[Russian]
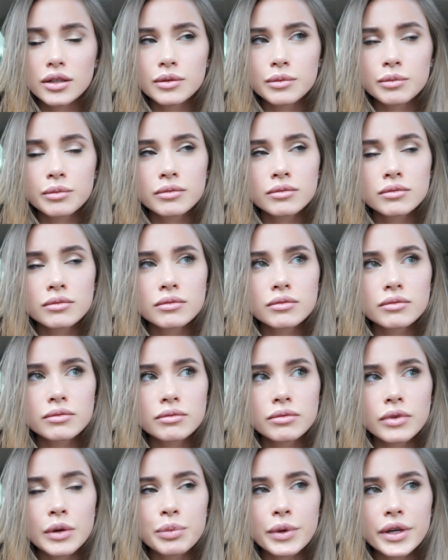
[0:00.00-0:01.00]
Эм,
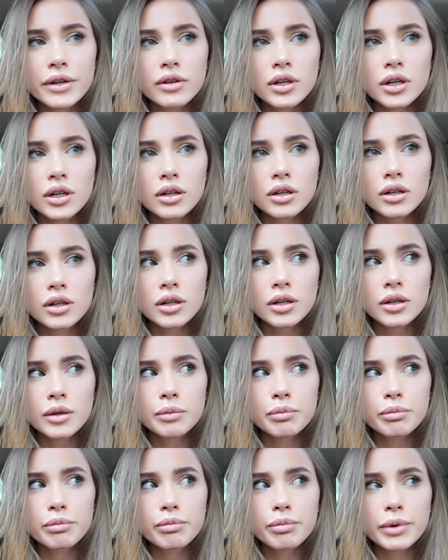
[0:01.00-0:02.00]
во-первых,
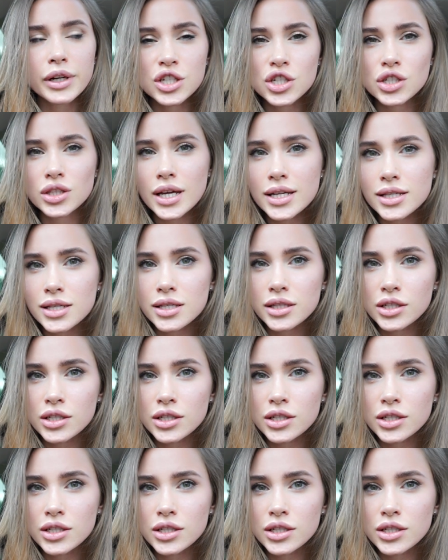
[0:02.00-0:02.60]
э, прочитайте